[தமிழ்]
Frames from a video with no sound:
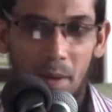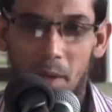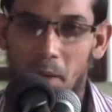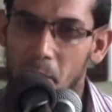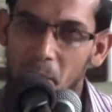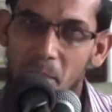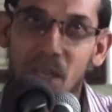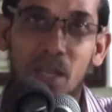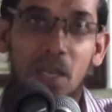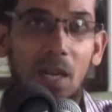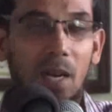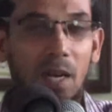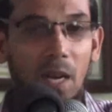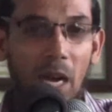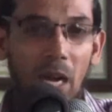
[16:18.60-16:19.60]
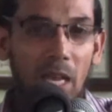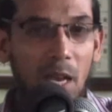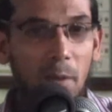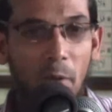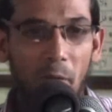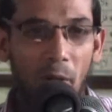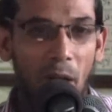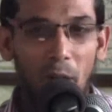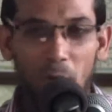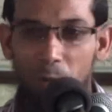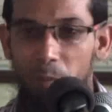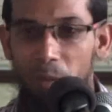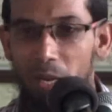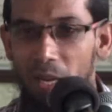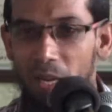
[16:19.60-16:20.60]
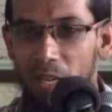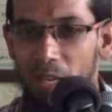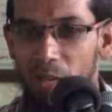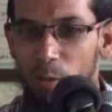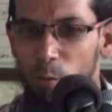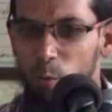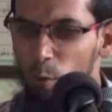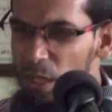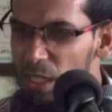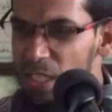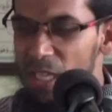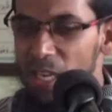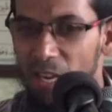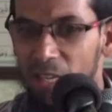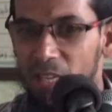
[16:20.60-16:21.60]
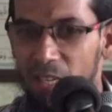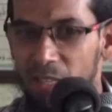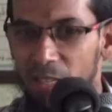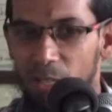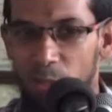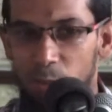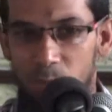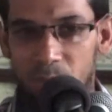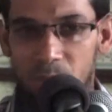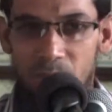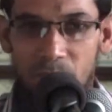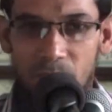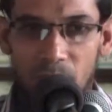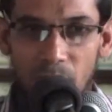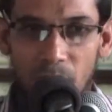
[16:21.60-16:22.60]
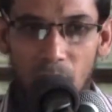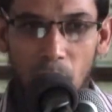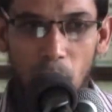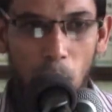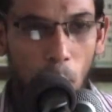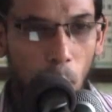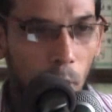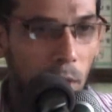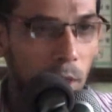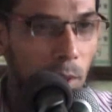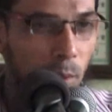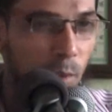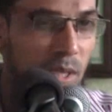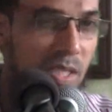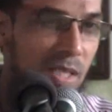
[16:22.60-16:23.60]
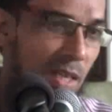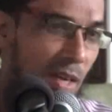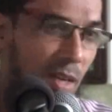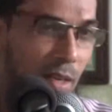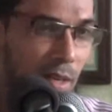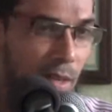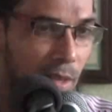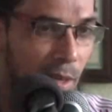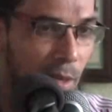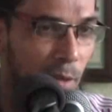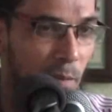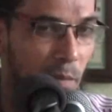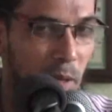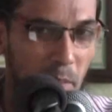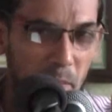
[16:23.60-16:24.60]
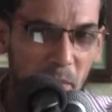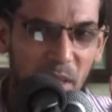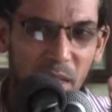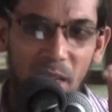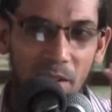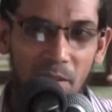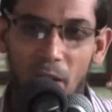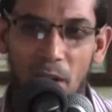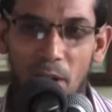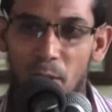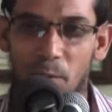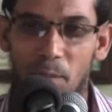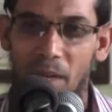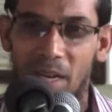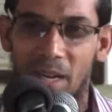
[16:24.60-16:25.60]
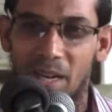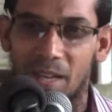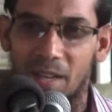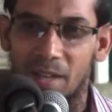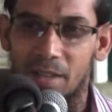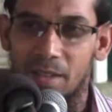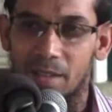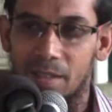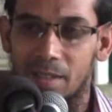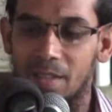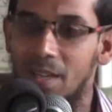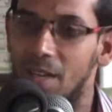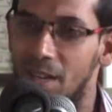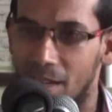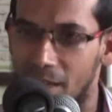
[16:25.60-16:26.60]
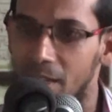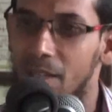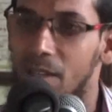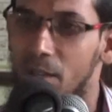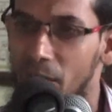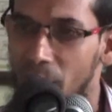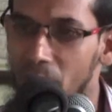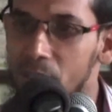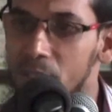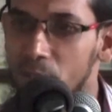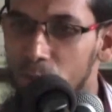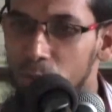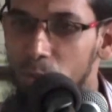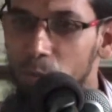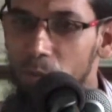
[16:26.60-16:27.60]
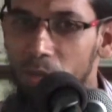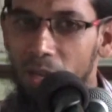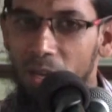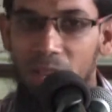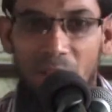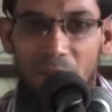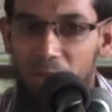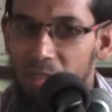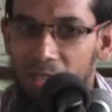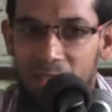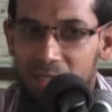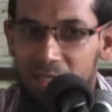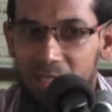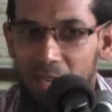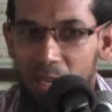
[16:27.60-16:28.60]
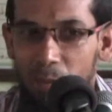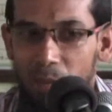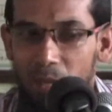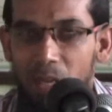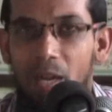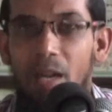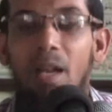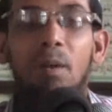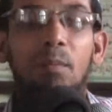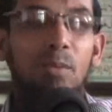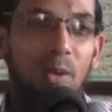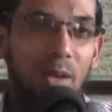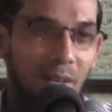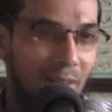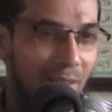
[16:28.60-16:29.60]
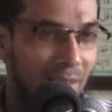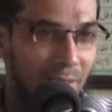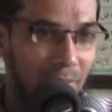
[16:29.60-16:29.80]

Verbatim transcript: நிம்மதியாக நலையாமல் வாழ்கிறோமா இல்லையா குடிசையாக இருந்தாலும் ஓலை குடிசையாக இருந்தாலும் நிம்மதியாக வாழ்கிறோமா இல்லையா இதுக்கெல்லாம் நாங்கள் அல்லாவுக்கு நன்றி செலுத்துகிறோமா அல்லாவை திக்ர் செய்யலுமாலே இல்லா